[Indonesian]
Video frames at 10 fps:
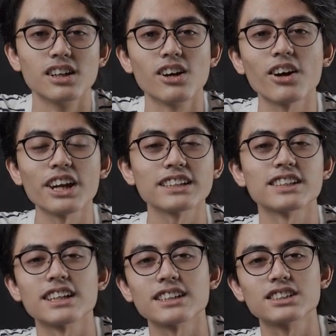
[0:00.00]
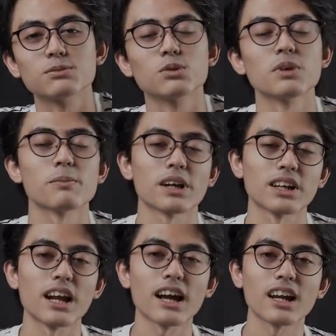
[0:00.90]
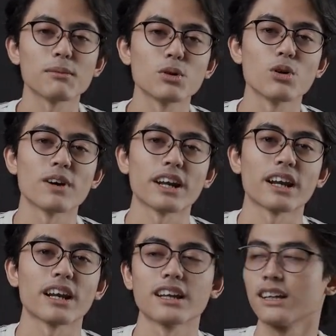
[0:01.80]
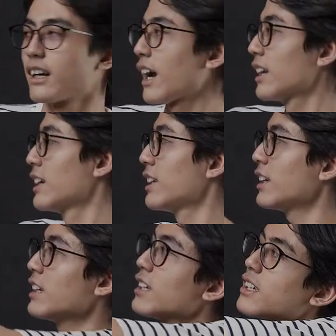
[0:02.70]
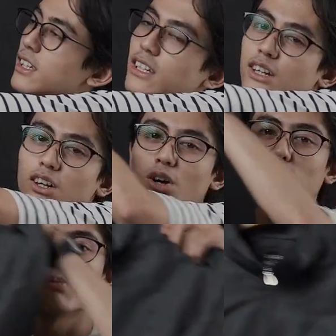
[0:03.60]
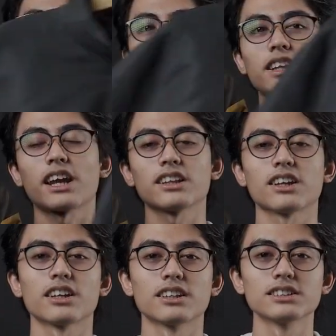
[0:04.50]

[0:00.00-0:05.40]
okay, Nexter, sebelumnya perkenalkan nama gue Farel. Kali ini gue mau bahas jaket Harrington.